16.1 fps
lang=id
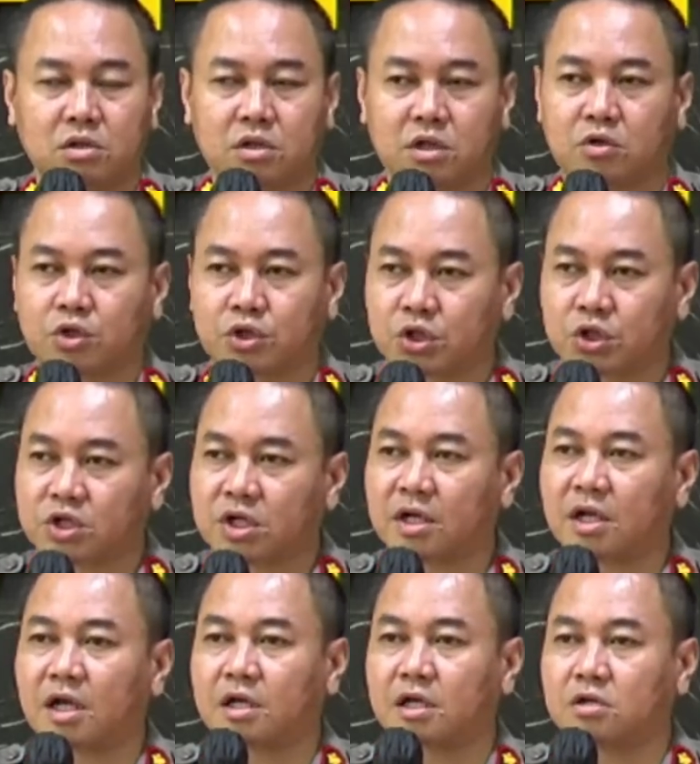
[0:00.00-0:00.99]

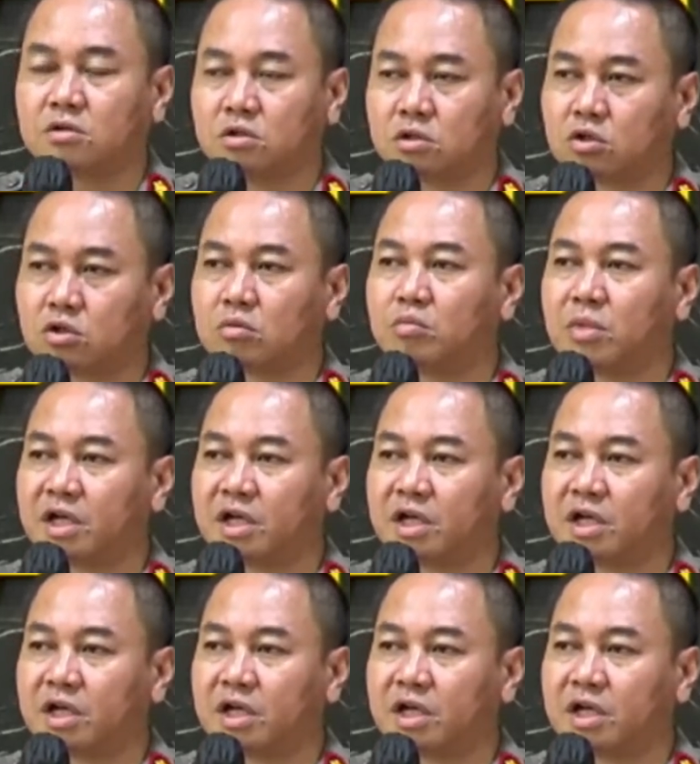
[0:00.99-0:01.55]
dikhususkan lagi untuk